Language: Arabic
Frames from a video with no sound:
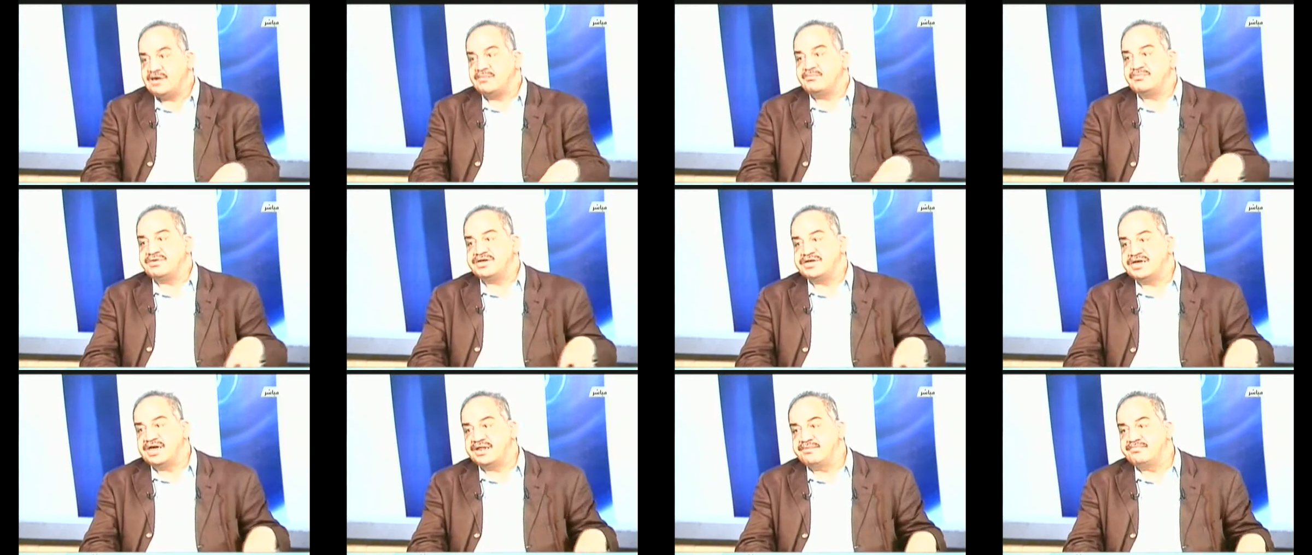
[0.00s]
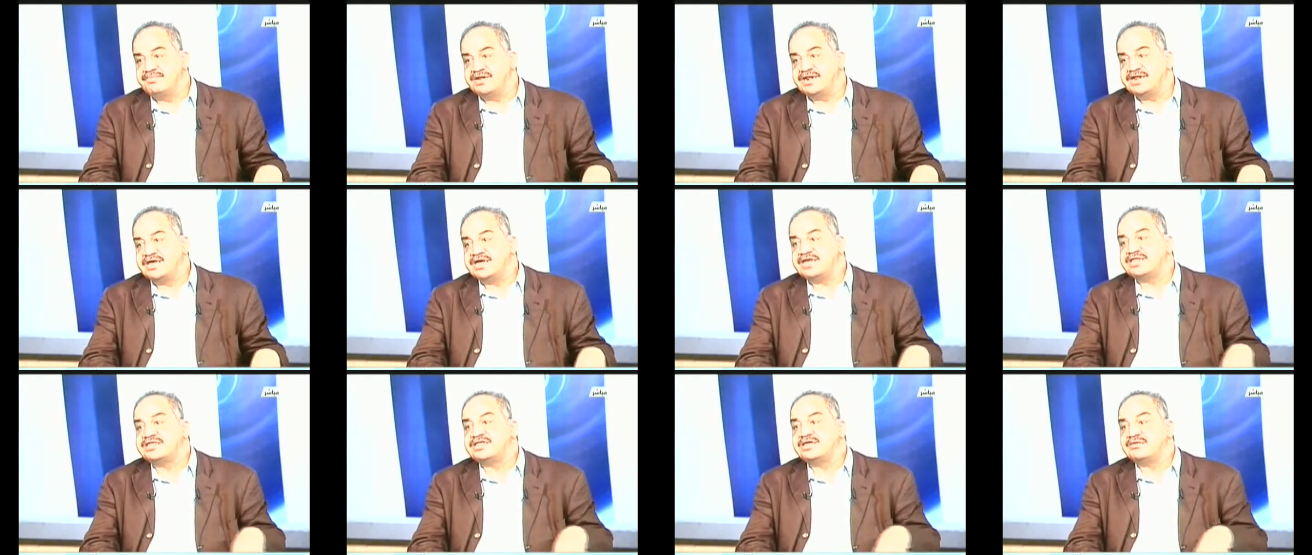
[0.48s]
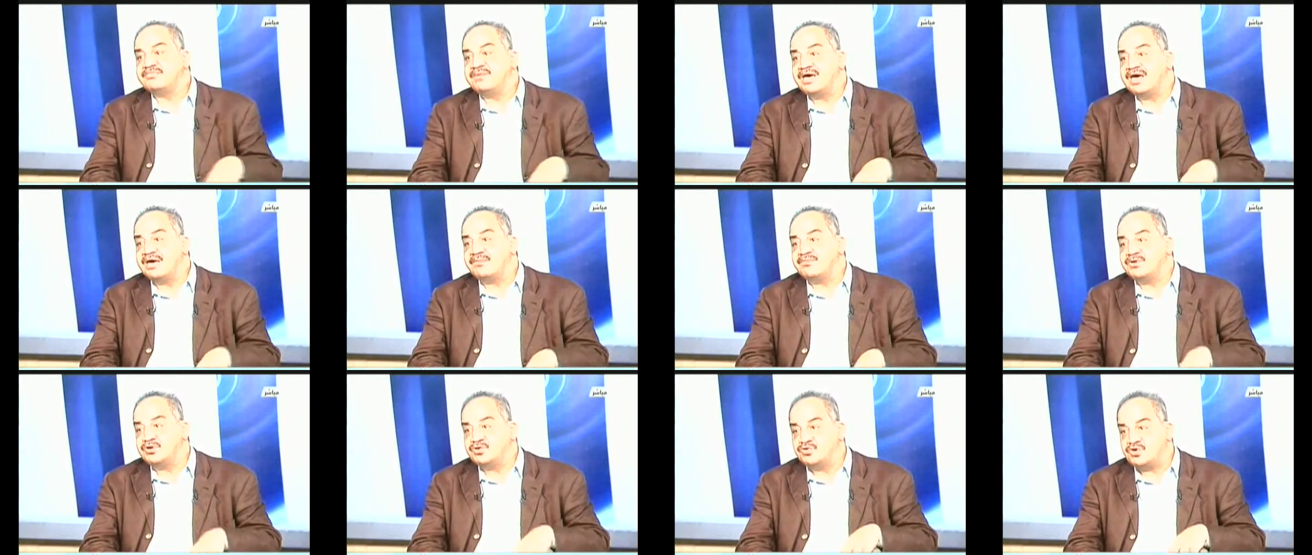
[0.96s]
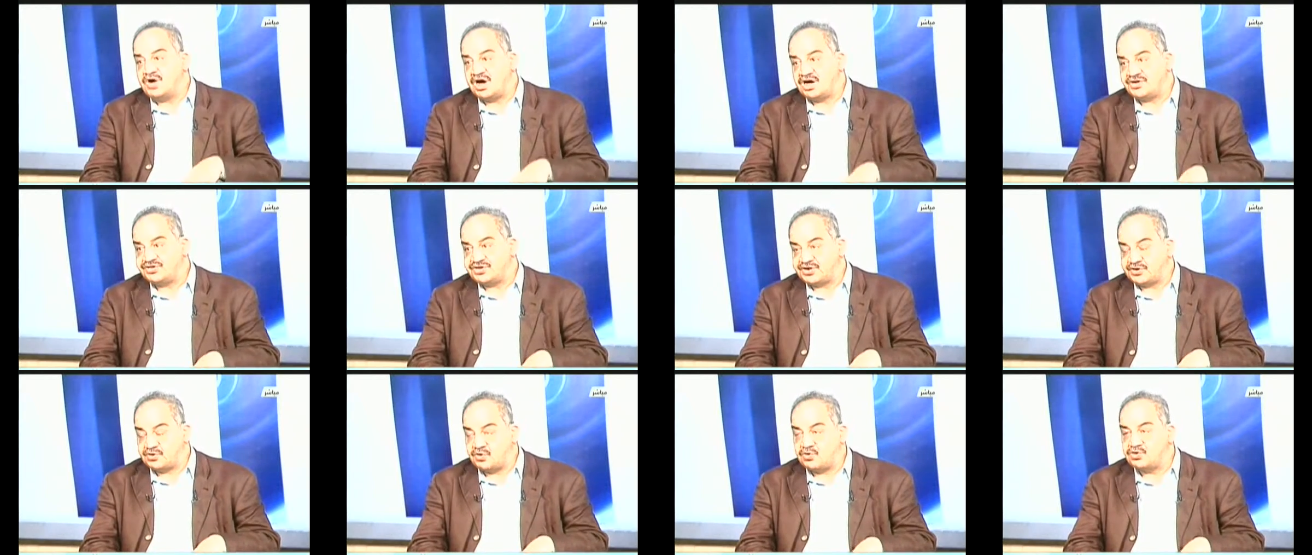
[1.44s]
بجنب الاهتمام انه
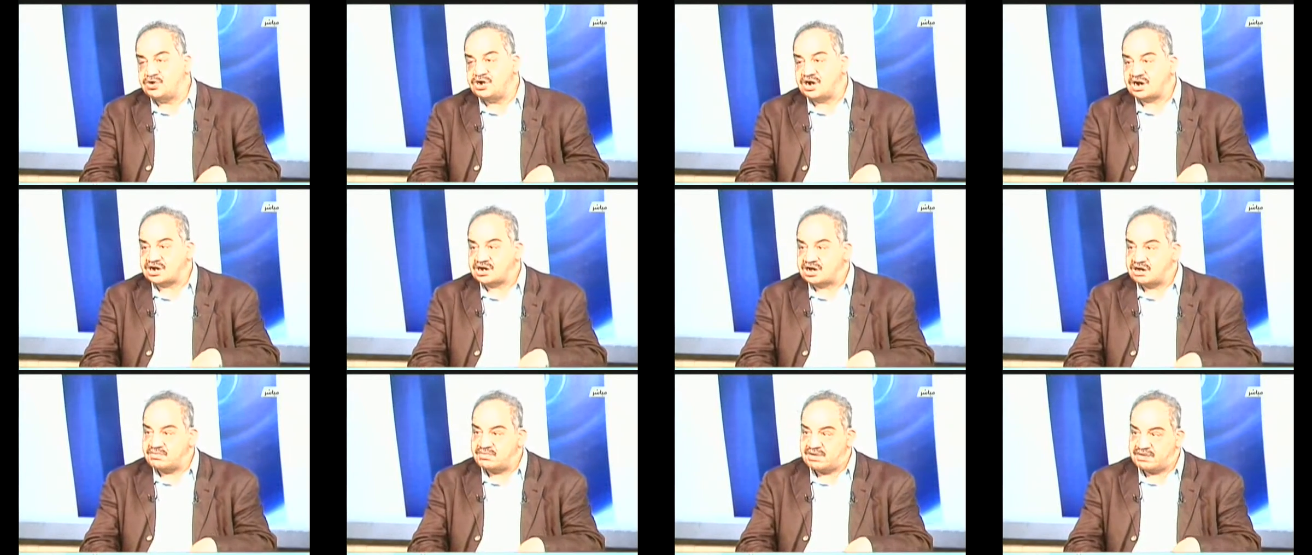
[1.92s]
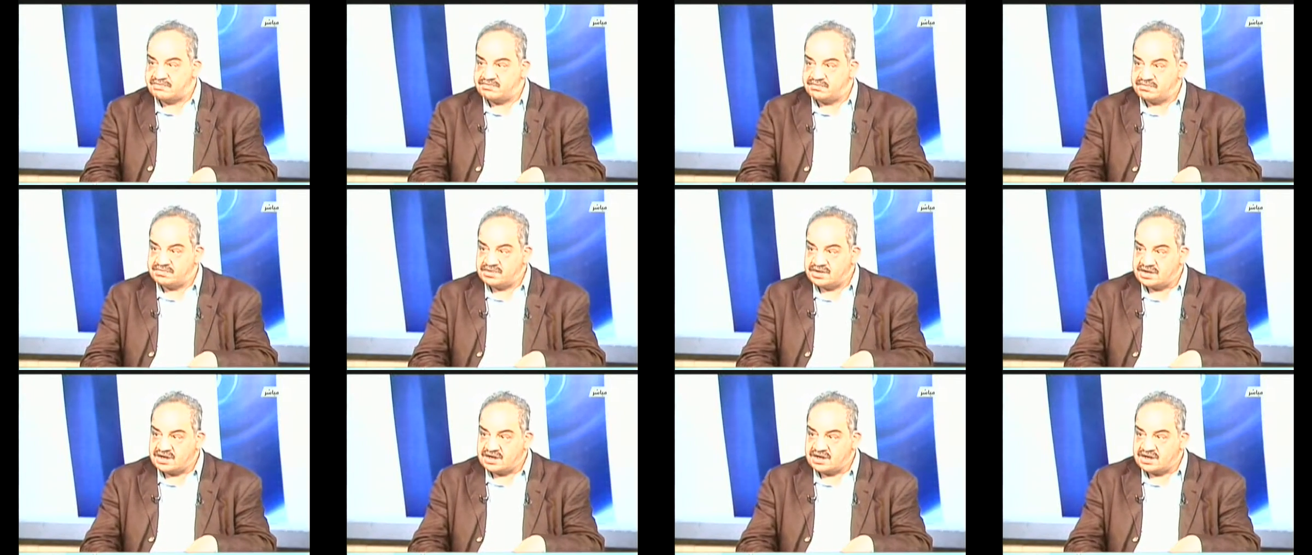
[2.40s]
يحضر كل القمم